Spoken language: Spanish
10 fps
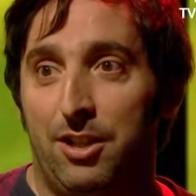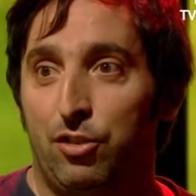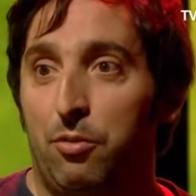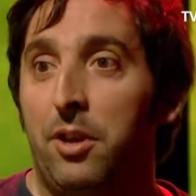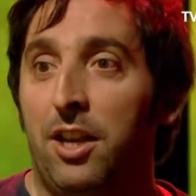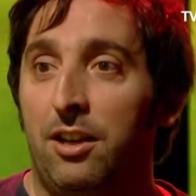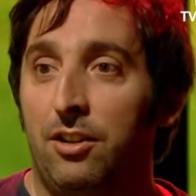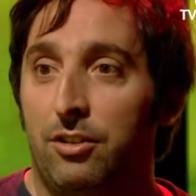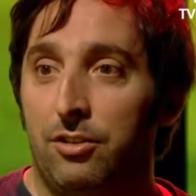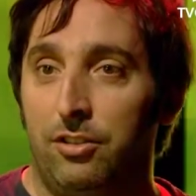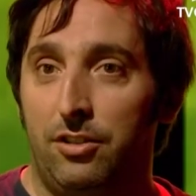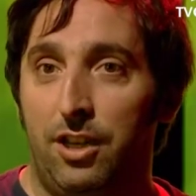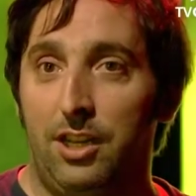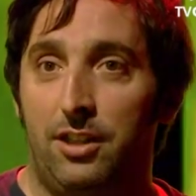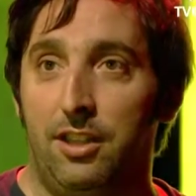más o menos.
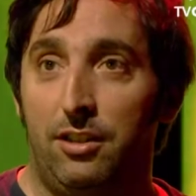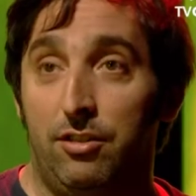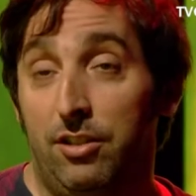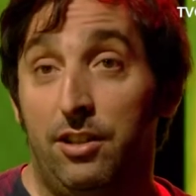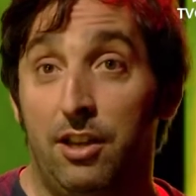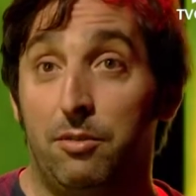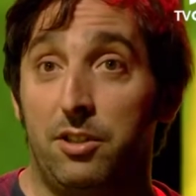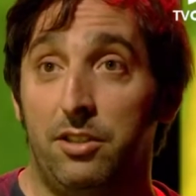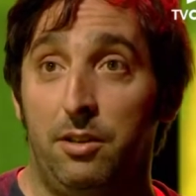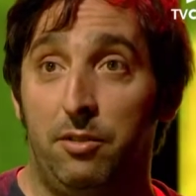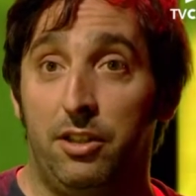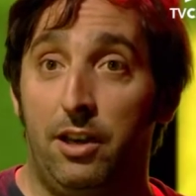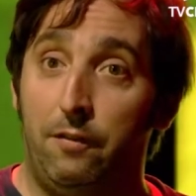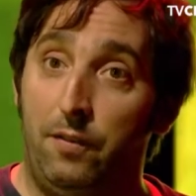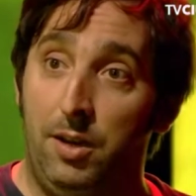Este, entonces nos presentamos a
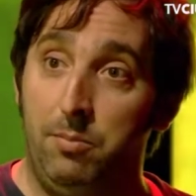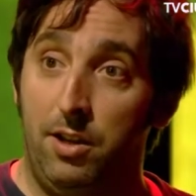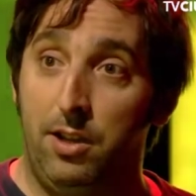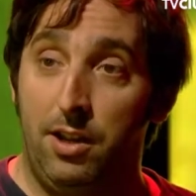Telefilm,